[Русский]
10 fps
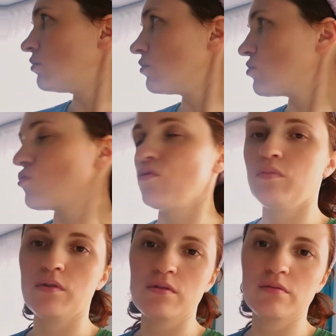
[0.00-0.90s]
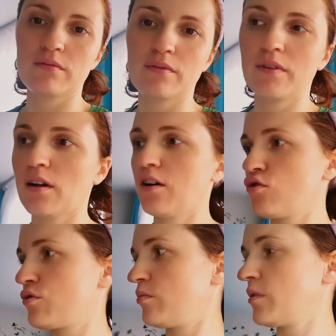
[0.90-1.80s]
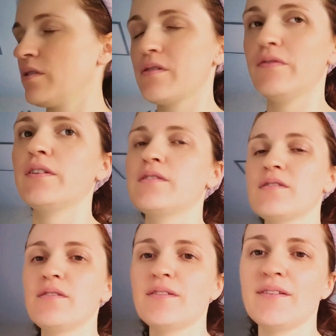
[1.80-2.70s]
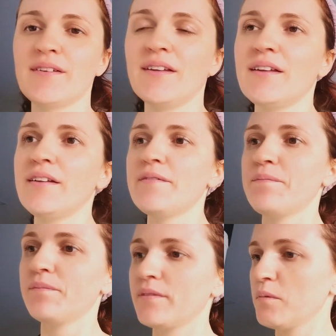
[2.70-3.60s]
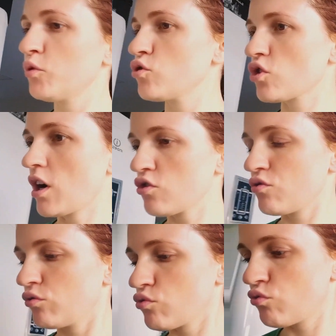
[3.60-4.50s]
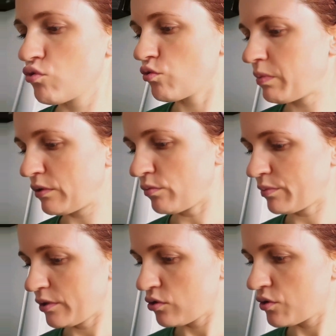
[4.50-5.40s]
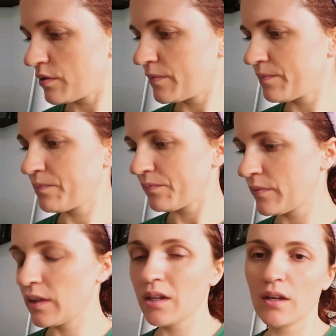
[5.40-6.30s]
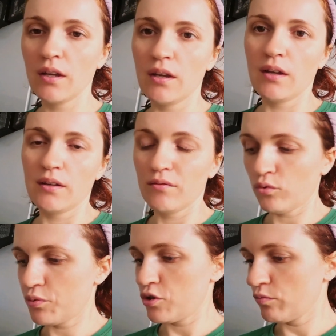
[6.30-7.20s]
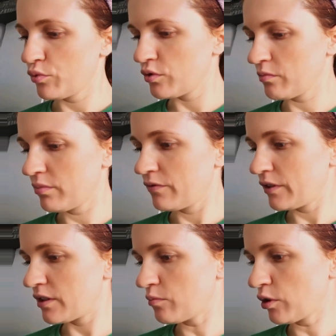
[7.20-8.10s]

Зашибись. Я кашу собралась варить. Будешь кашу, эту штучку потом поешь. В общем, будем варить